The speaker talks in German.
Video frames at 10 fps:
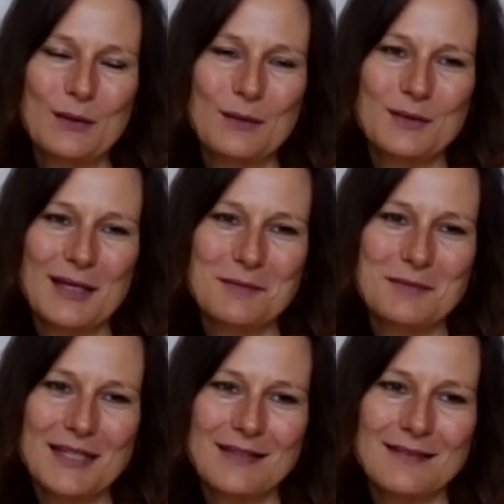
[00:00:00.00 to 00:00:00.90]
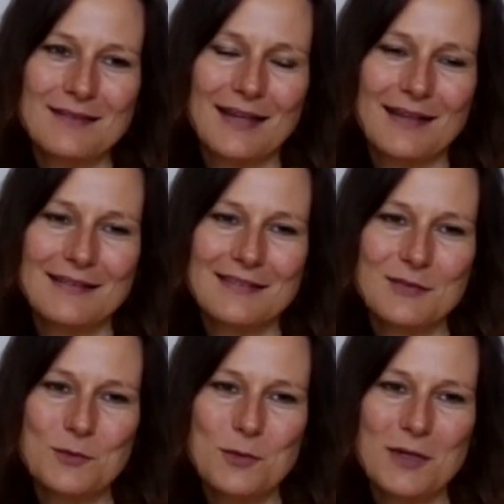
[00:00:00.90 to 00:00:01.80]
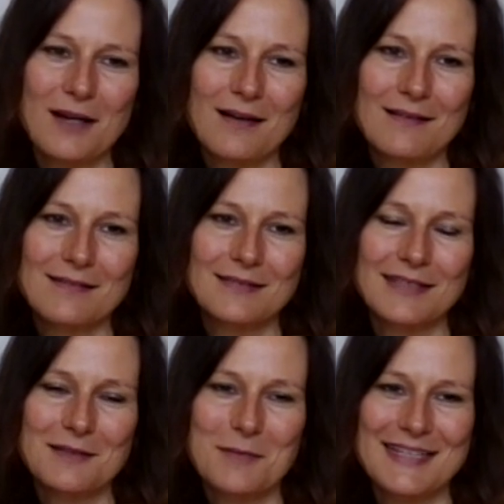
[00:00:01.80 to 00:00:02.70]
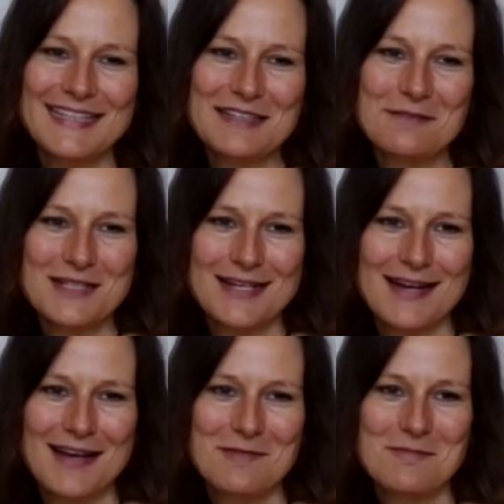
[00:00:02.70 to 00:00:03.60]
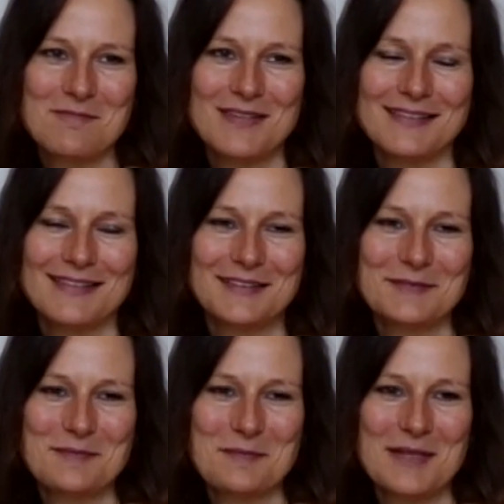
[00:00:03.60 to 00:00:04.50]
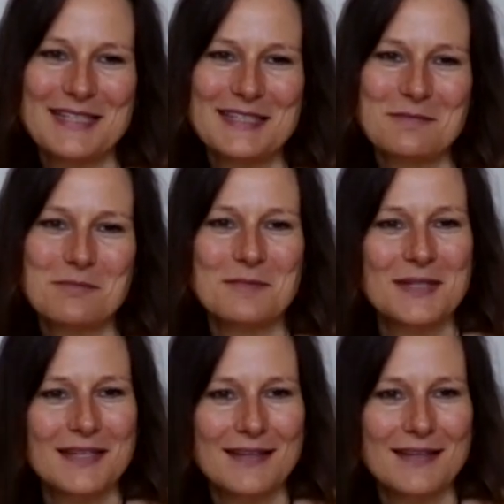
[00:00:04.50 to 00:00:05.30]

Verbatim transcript: und habe dann, als Yoga in mein Leben kam, ähm, mein Leben